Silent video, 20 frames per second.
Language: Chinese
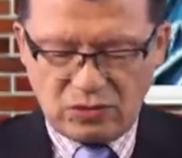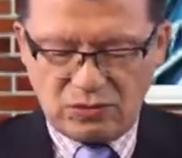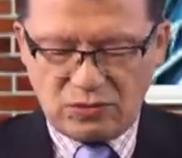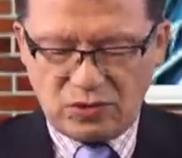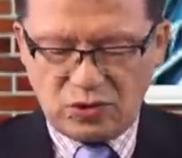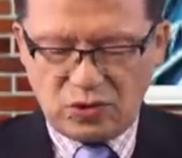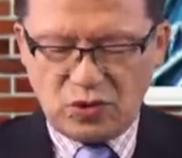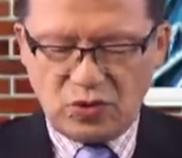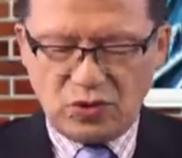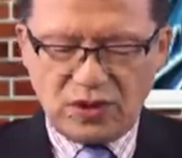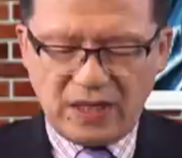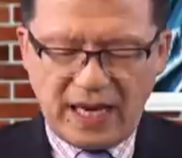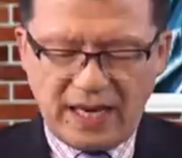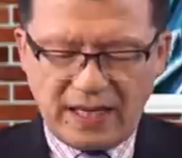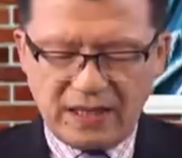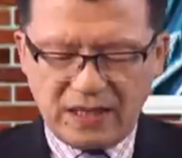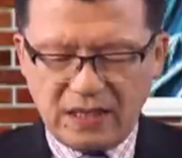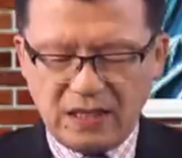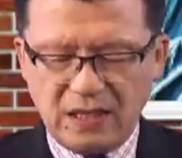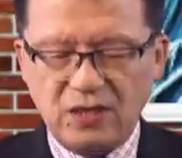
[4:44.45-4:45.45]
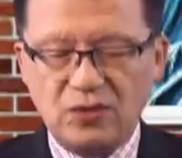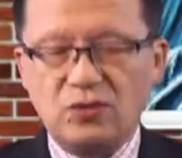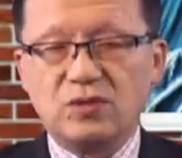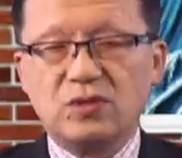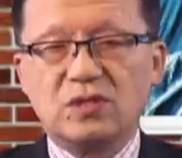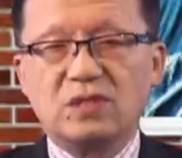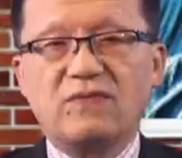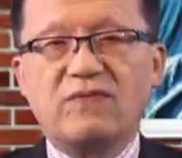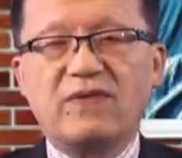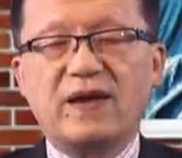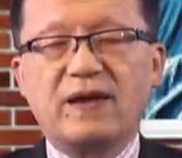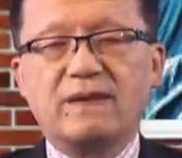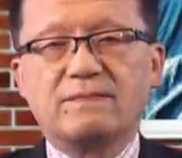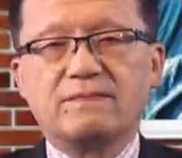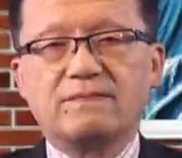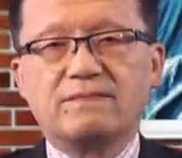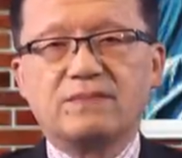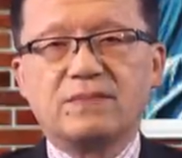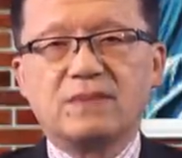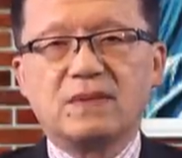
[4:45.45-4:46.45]
巨大的这个律师费，
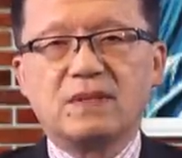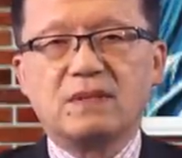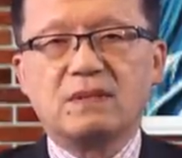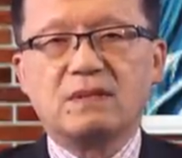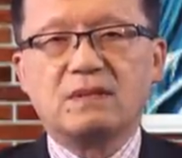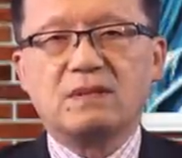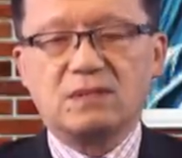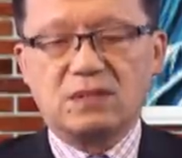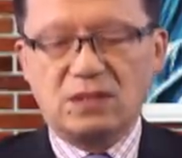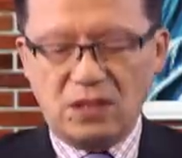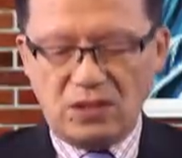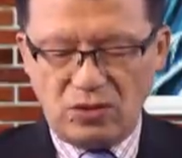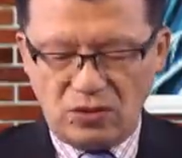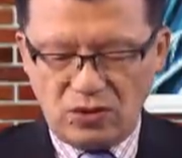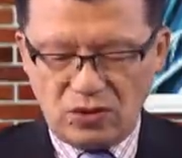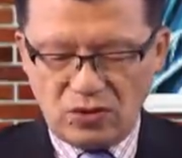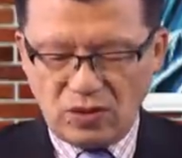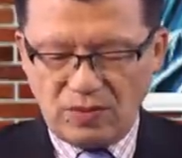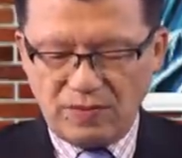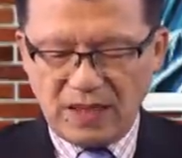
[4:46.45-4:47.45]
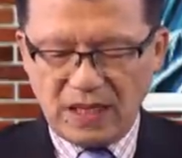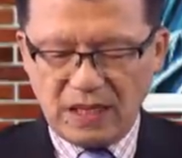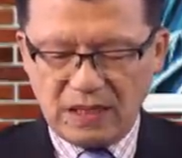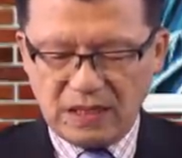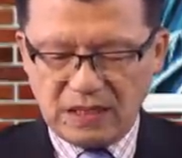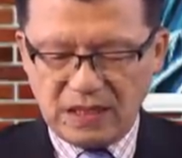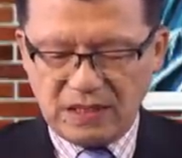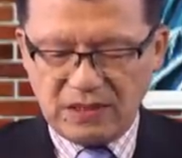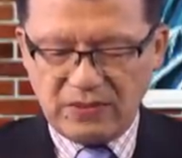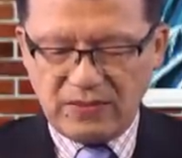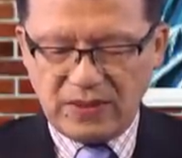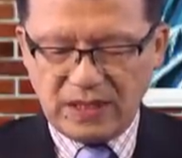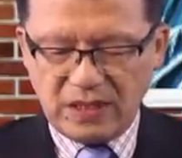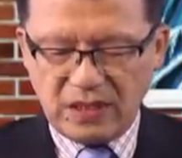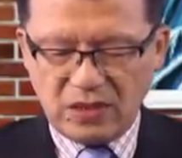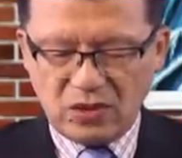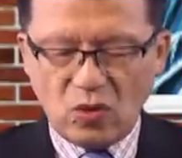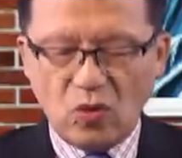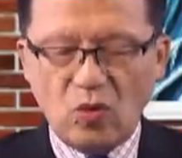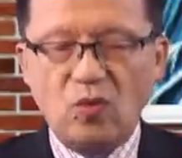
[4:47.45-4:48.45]
这都说明了这些问
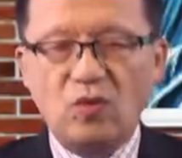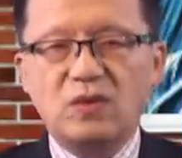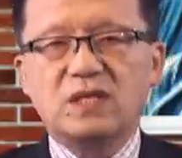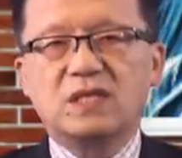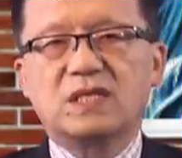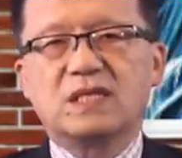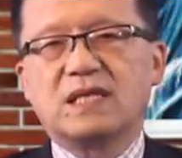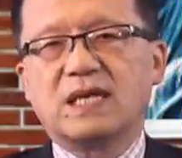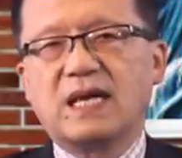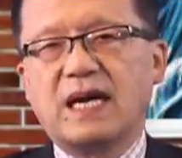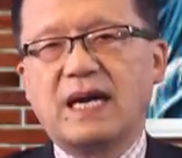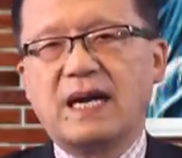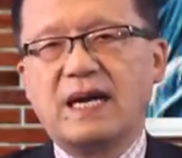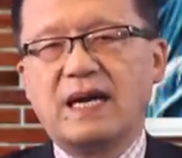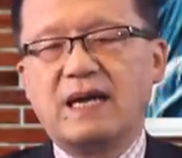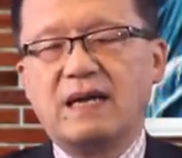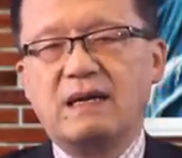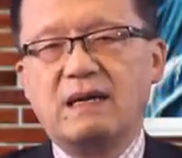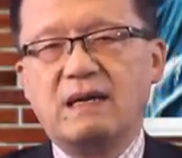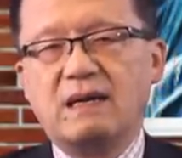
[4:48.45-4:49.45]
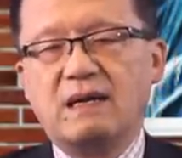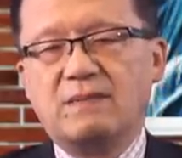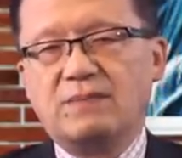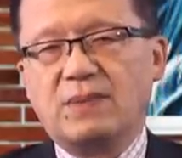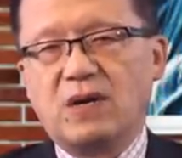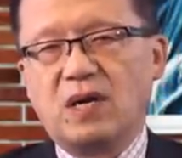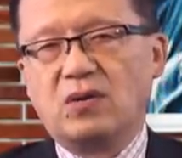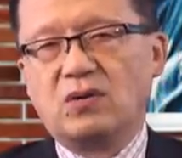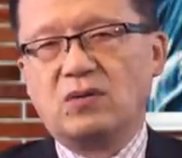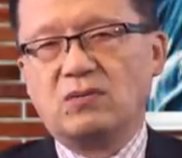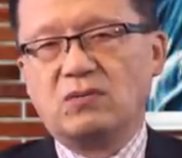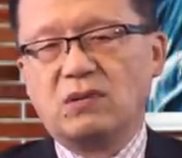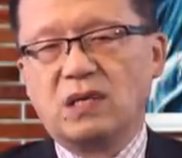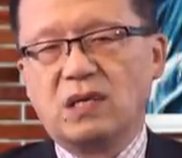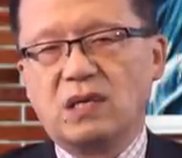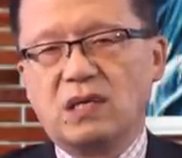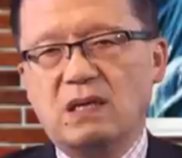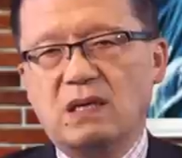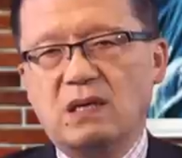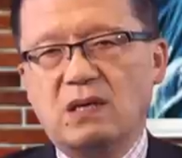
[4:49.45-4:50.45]
题，同时还暴露
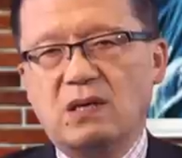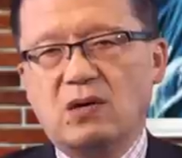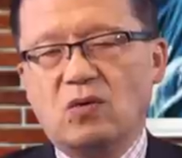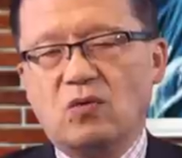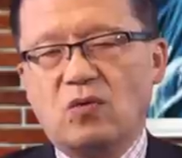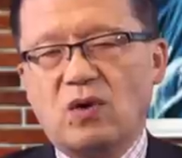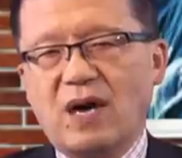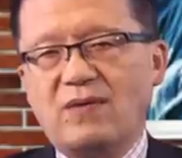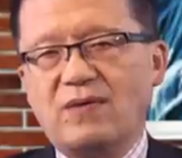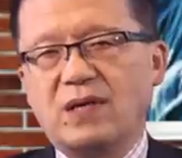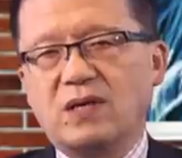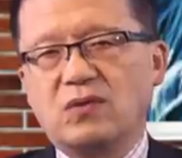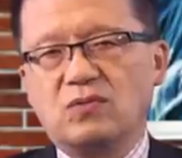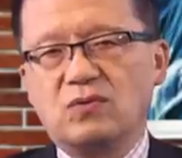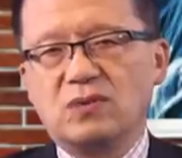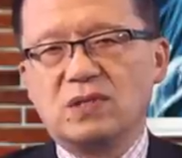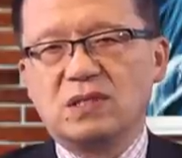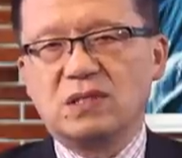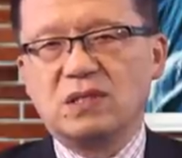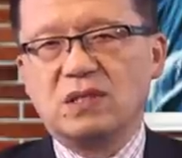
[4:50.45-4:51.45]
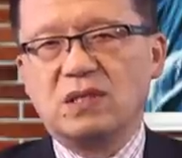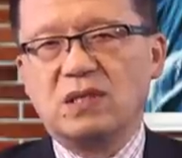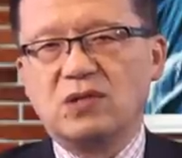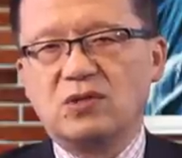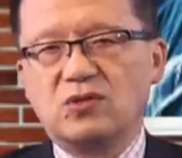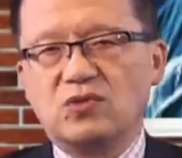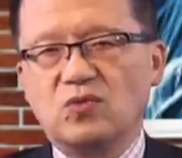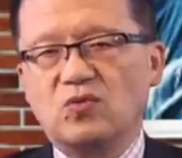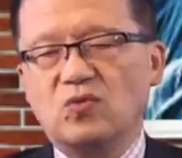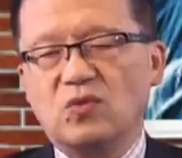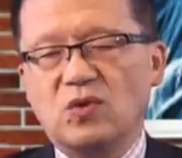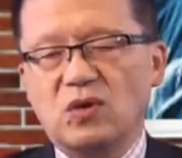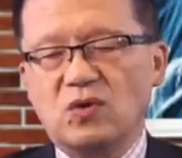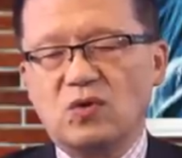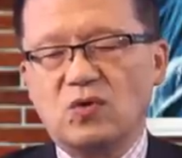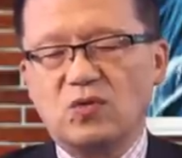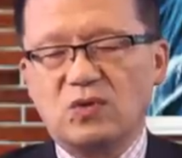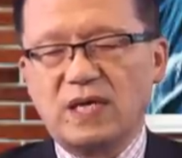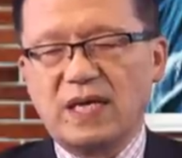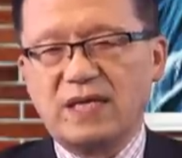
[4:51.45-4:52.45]
了华为公司和中国
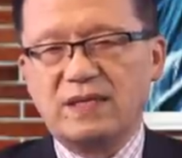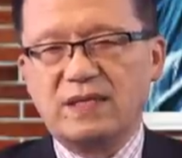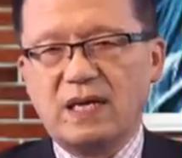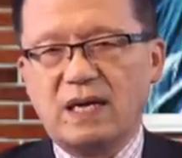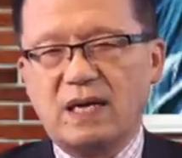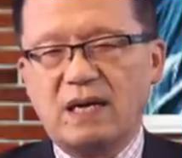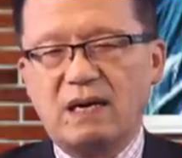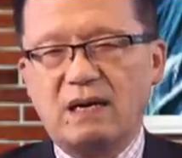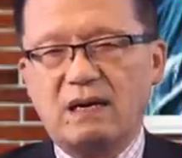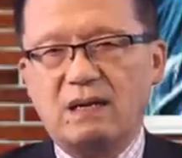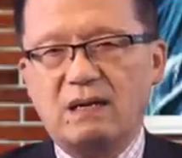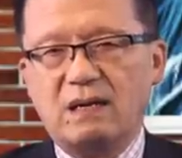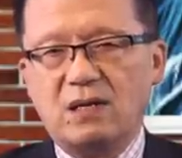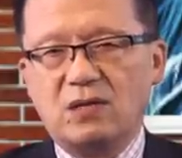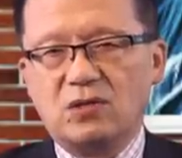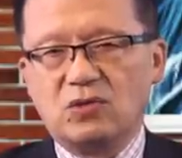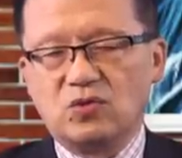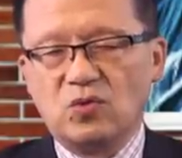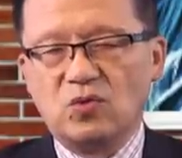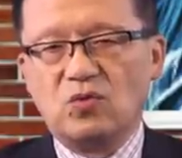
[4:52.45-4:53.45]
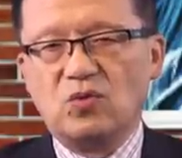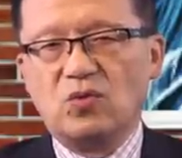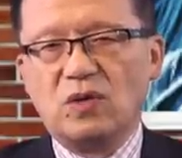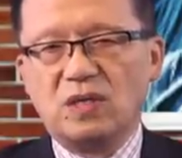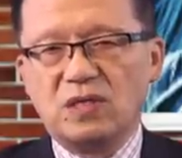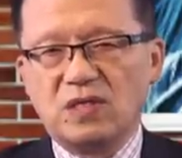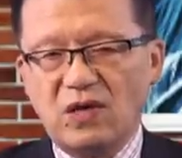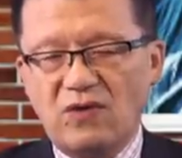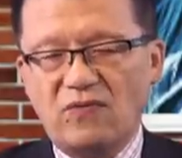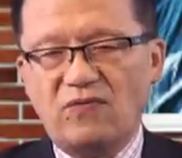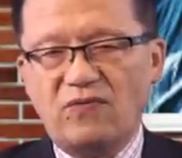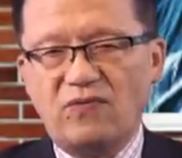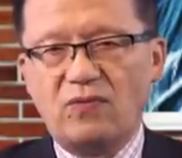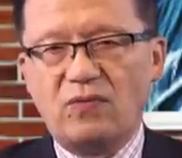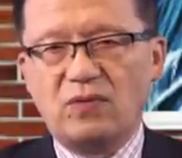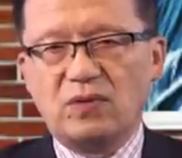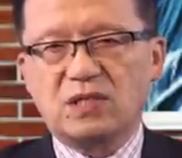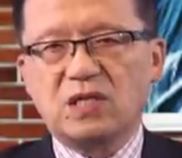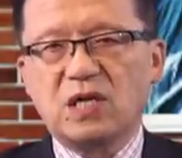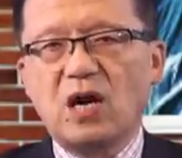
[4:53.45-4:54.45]
共产党、中国政
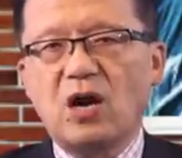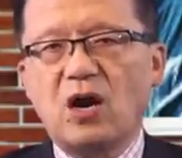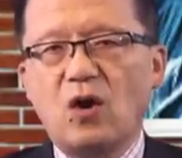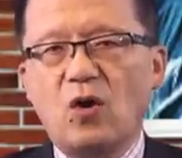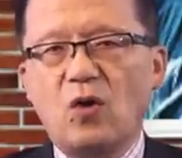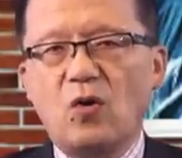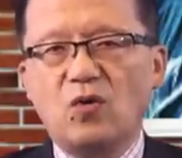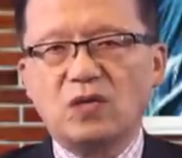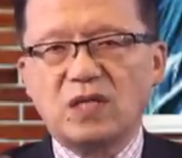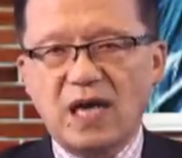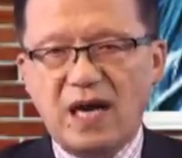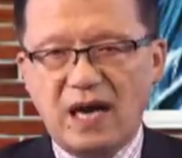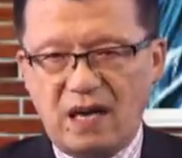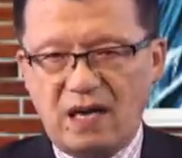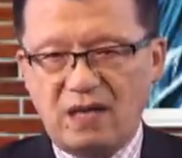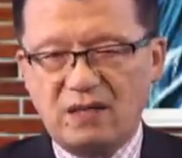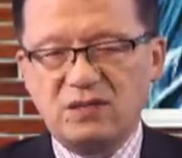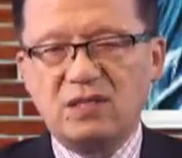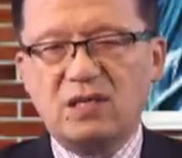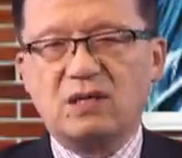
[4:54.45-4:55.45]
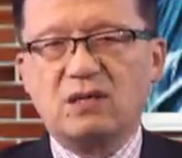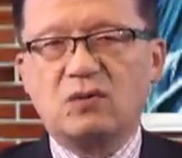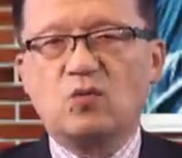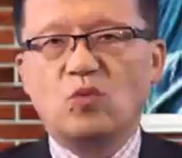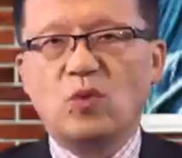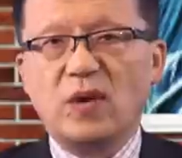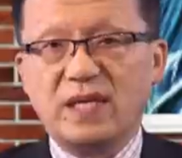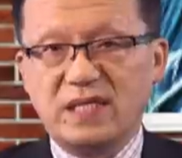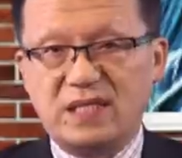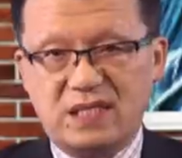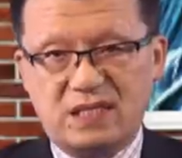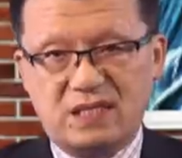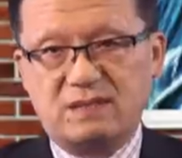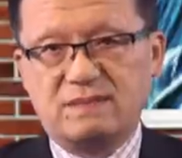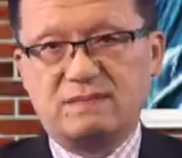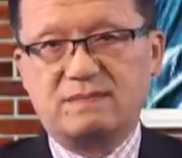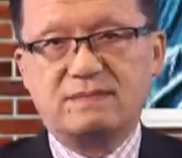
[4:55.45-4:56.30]
府超长的关系，